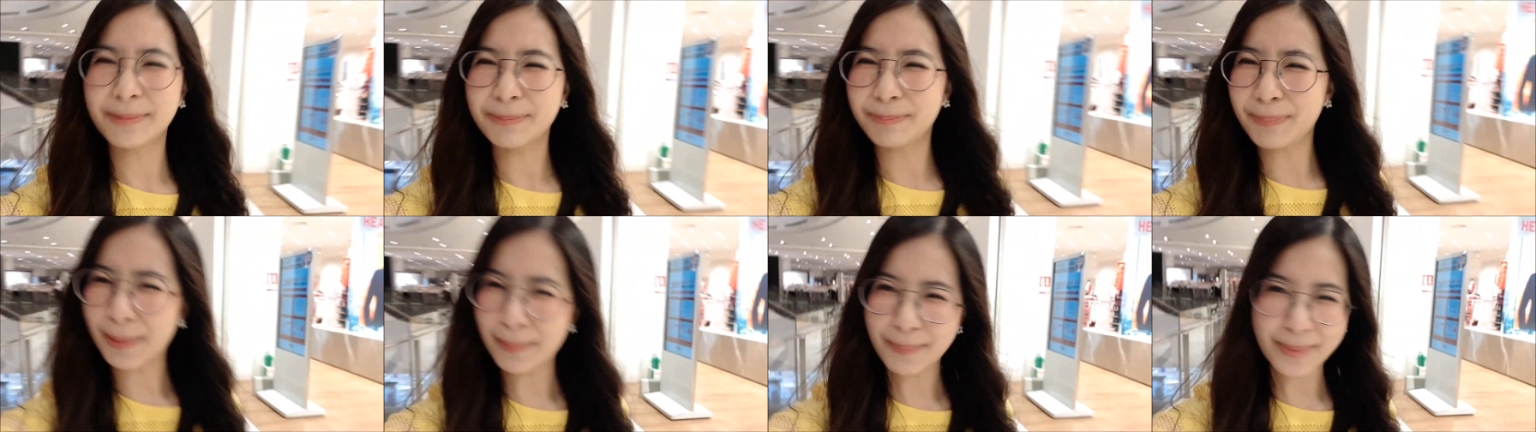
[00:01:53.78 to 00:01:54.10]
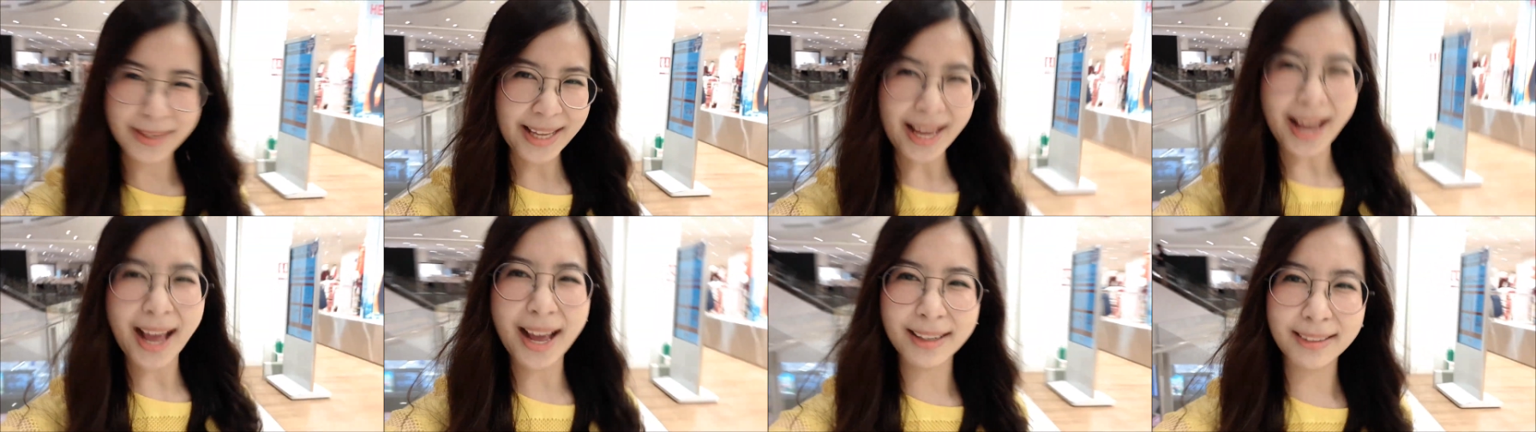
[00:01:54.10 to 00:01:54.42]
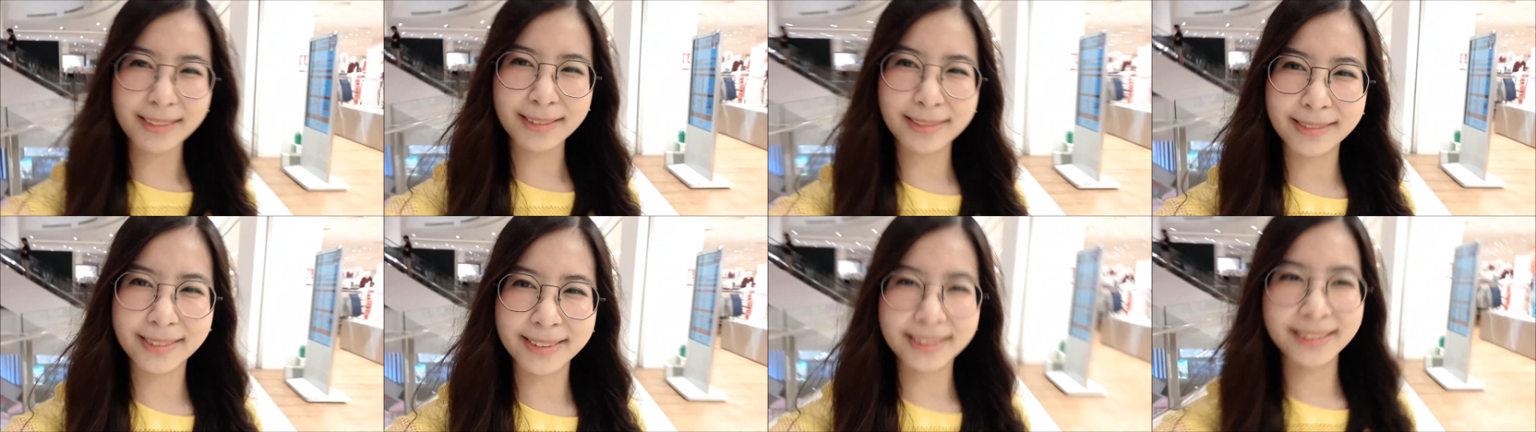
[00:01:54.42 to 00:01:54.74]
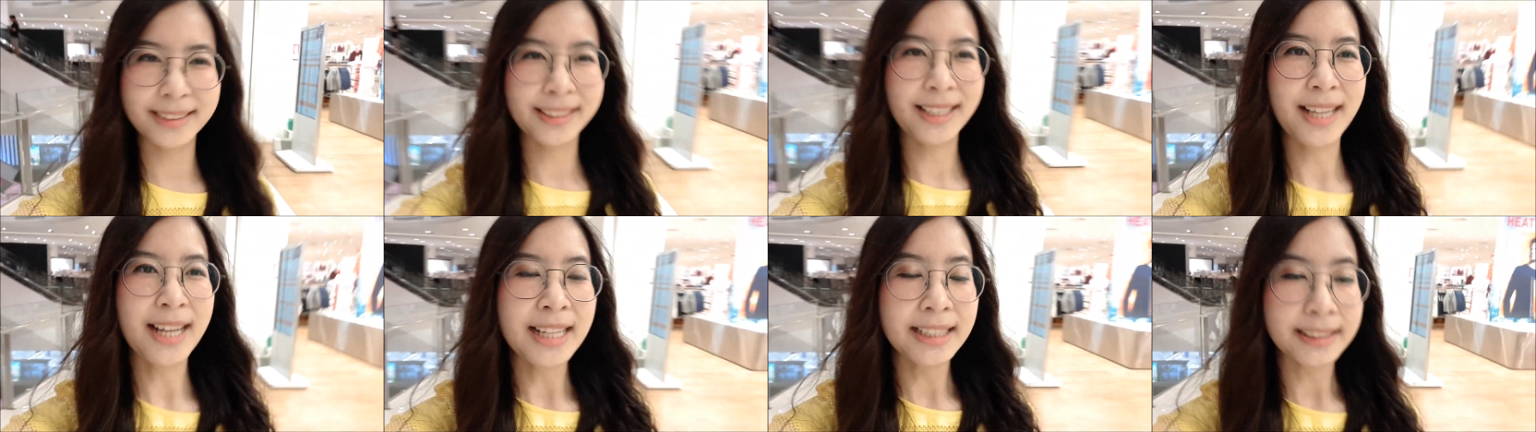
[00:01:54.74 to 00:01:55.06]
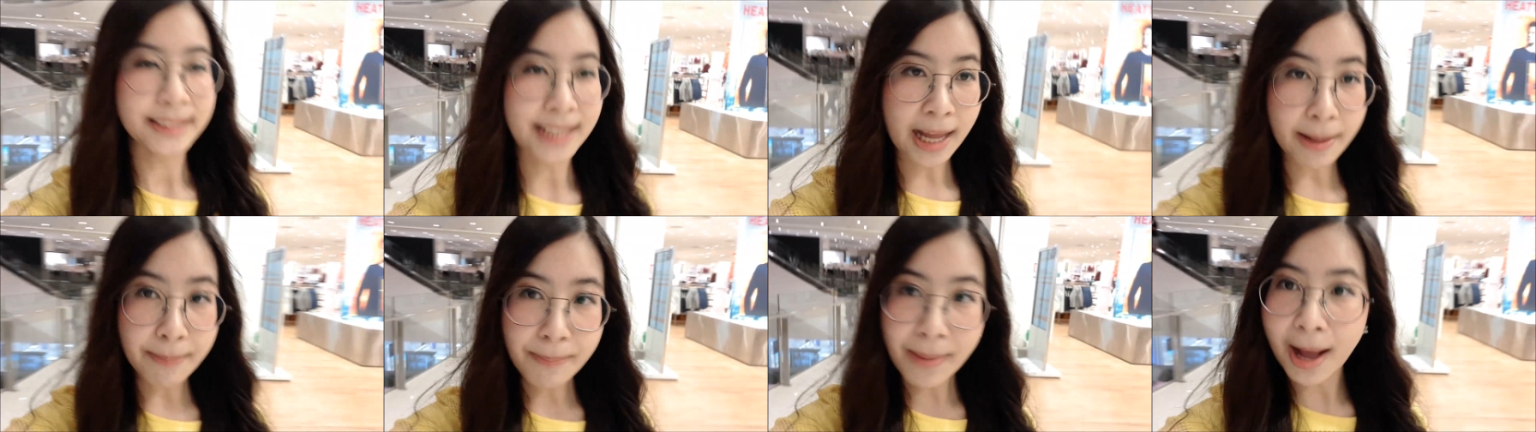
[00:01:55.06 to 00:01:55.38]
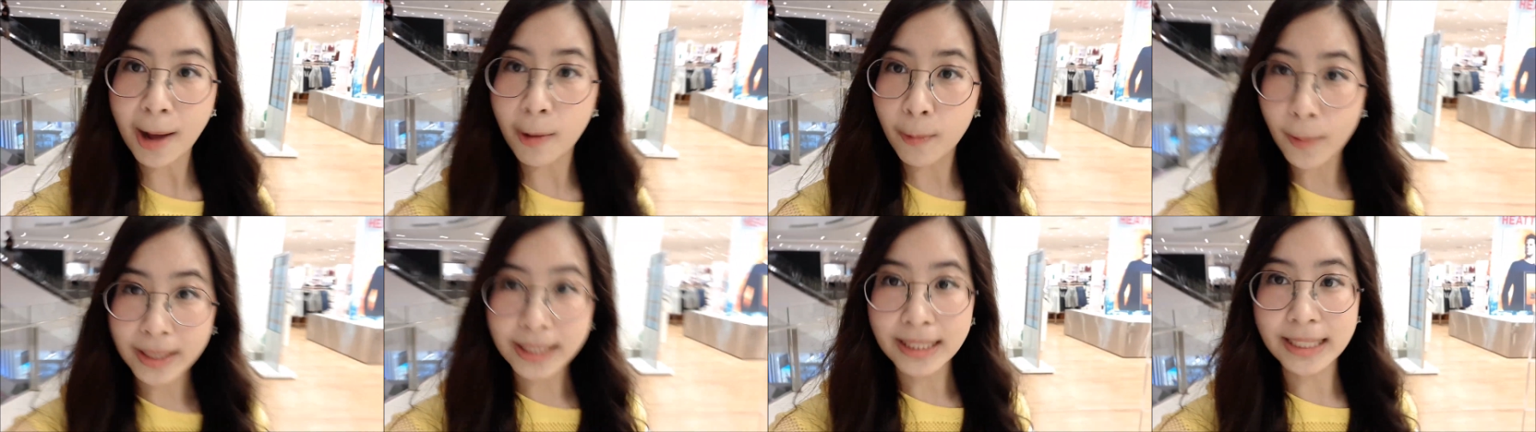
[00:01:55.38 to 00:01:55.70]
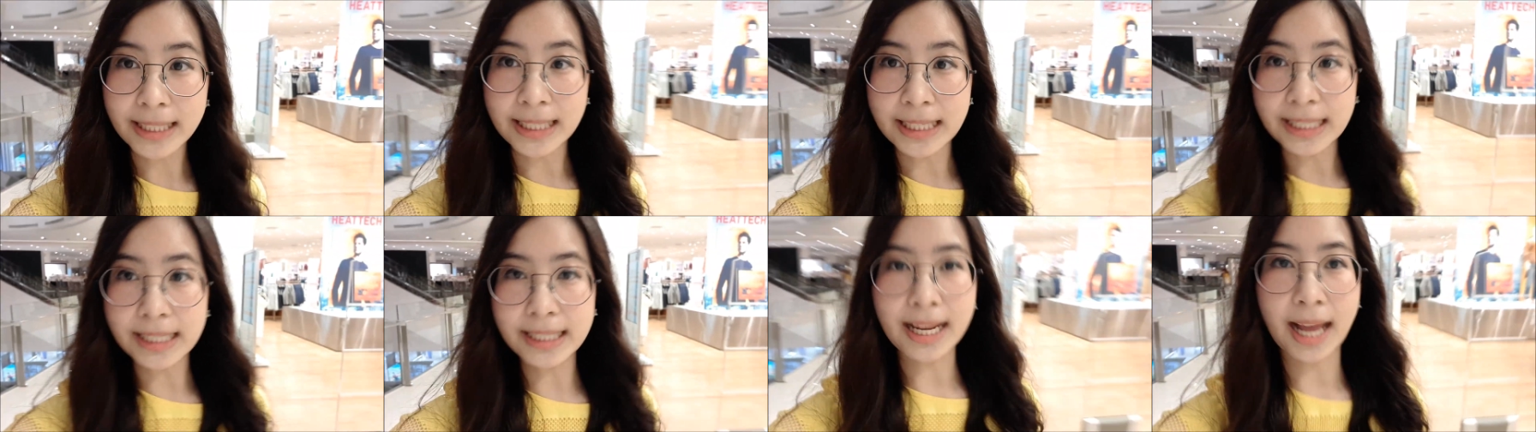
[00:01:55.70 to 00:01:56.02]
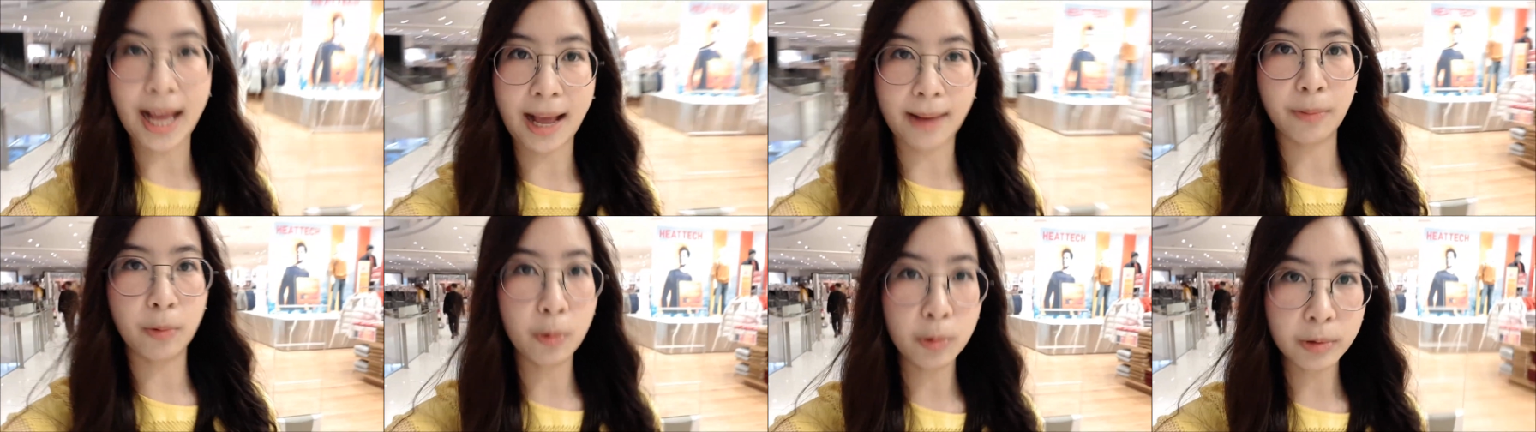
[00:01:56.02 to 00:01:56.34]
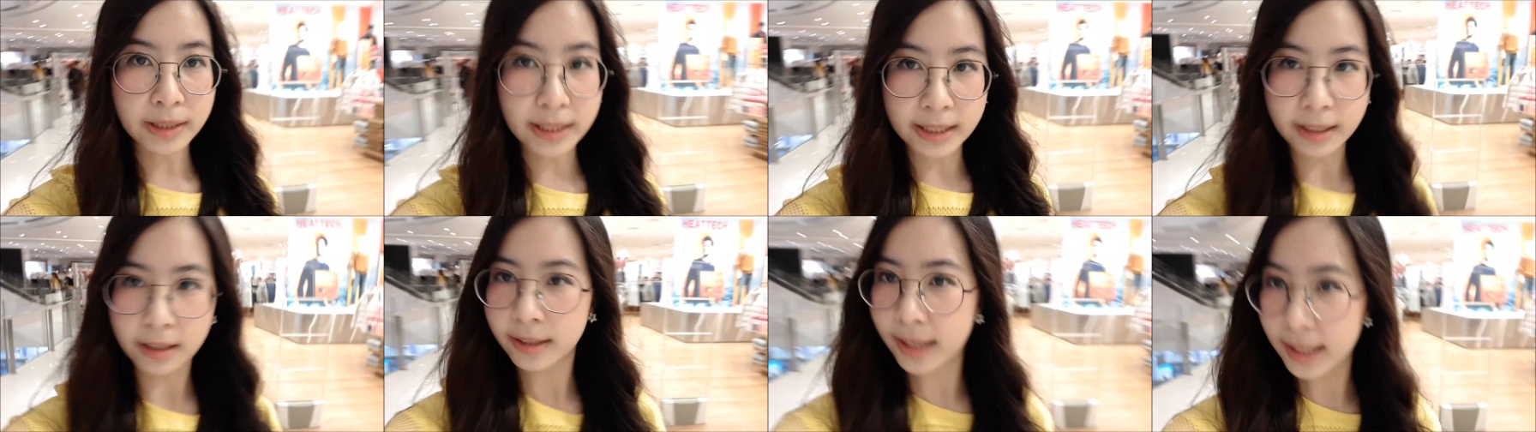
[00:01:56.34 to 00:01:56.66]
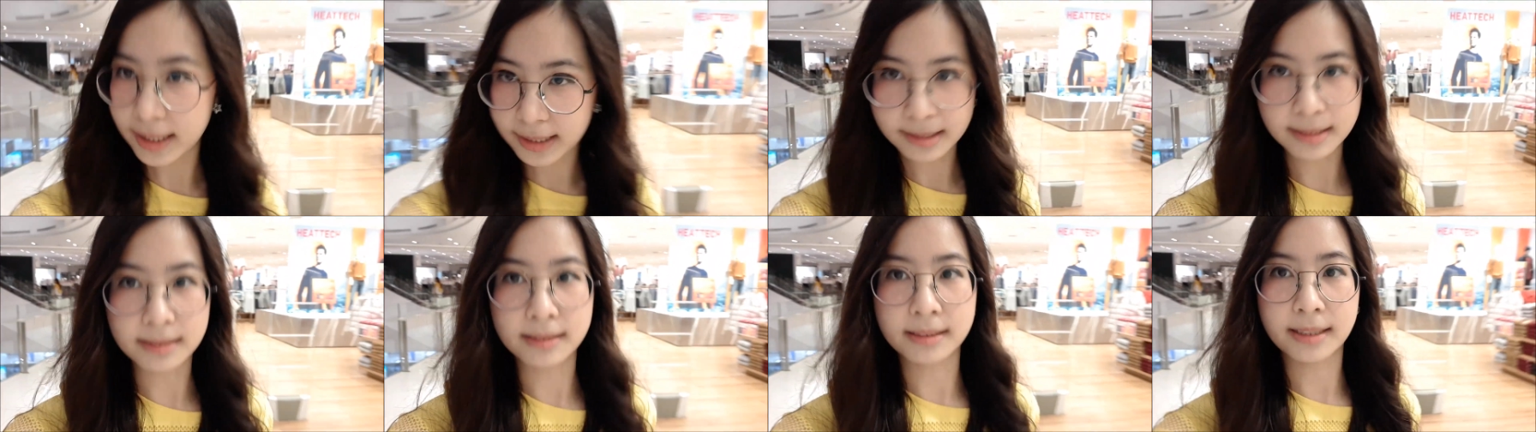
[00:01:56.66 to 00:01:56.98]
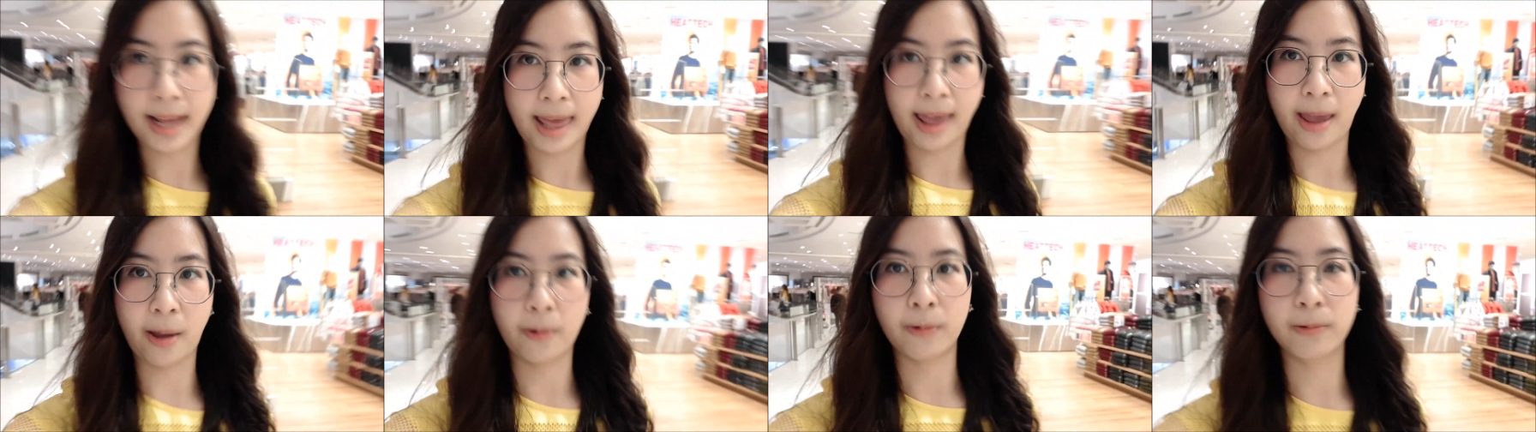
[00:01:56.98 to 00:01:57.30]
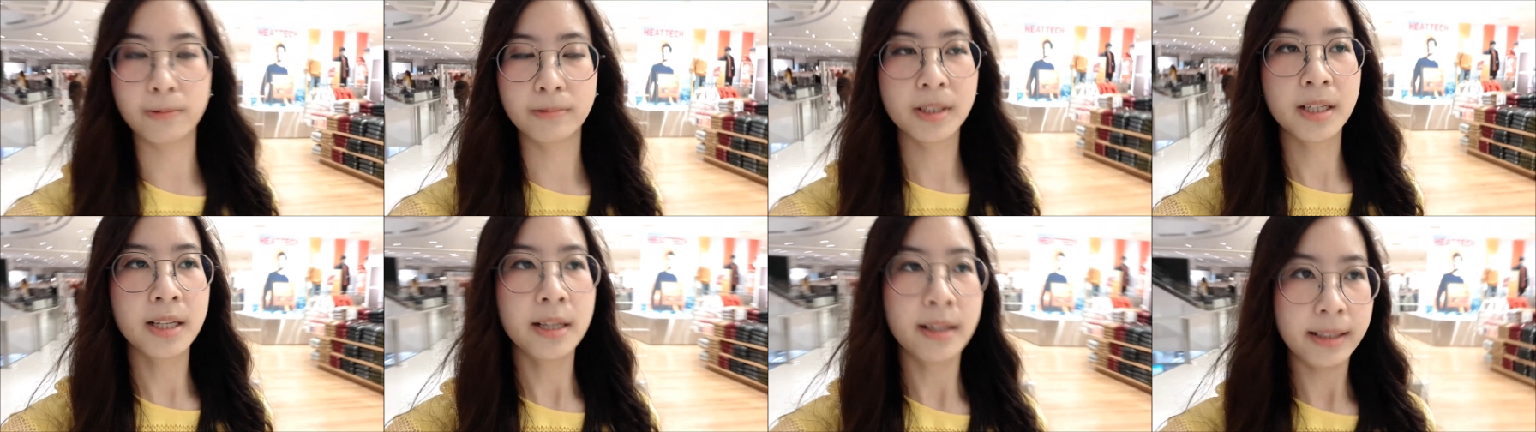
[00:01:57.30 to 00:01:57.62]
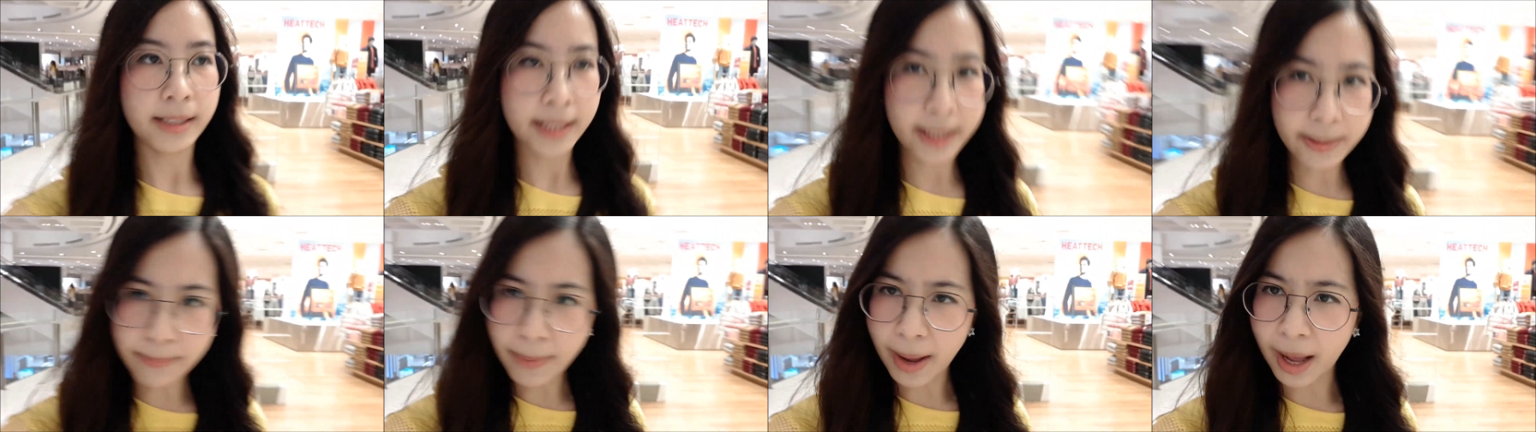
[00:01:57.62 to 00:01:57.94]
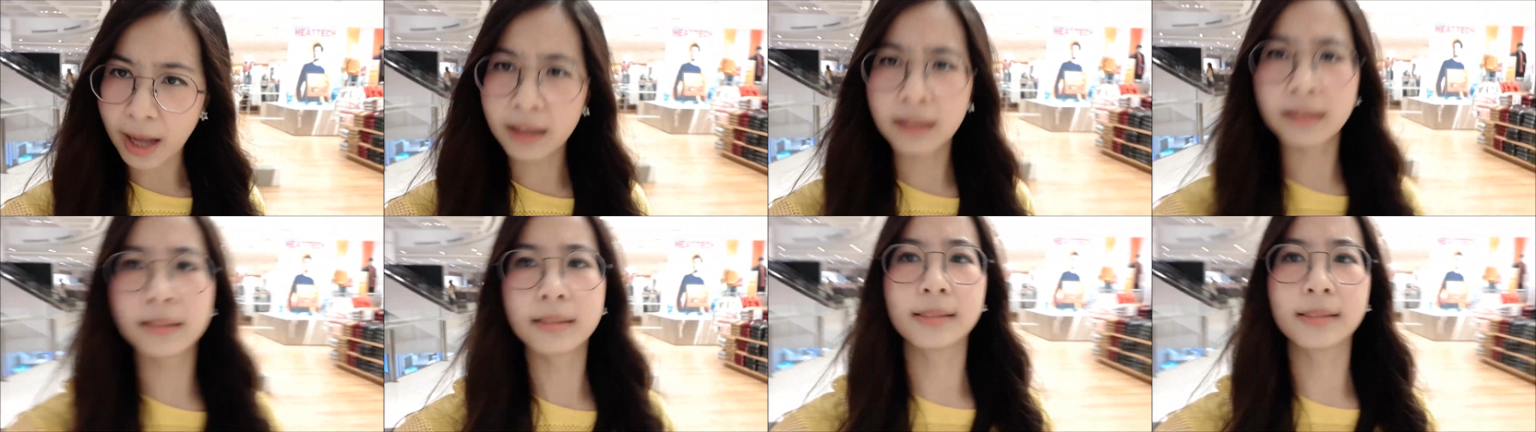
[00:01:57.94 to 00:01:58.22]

มันไม่ยากเลยถ้ามาวันนี้นะพรุ่งนี้ก็ได้ซื้อแล้วรีบมา